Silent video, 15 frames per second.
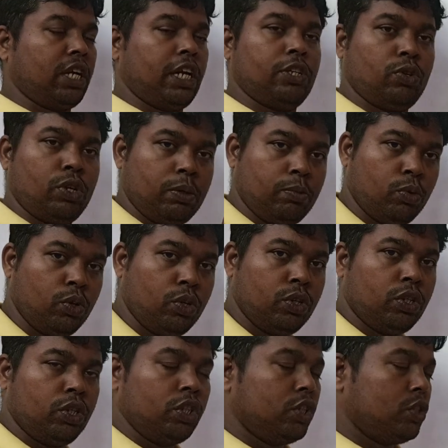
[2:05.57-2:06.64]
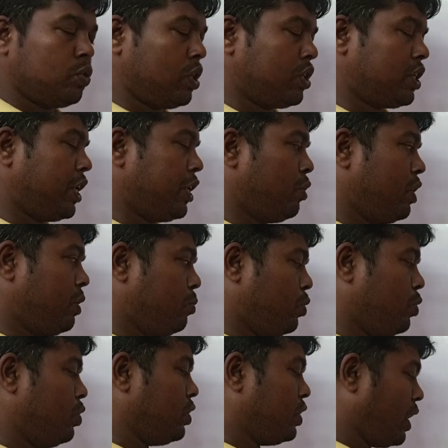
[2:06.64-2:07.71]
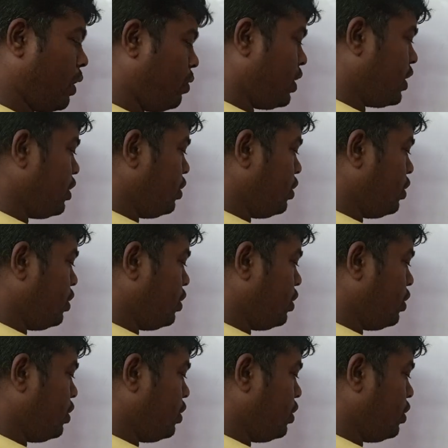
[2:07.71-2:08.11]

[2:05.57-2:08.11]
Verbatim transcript: সায়েন্সও নেব সোশ্যাল স্টাডিও নেব তাহলে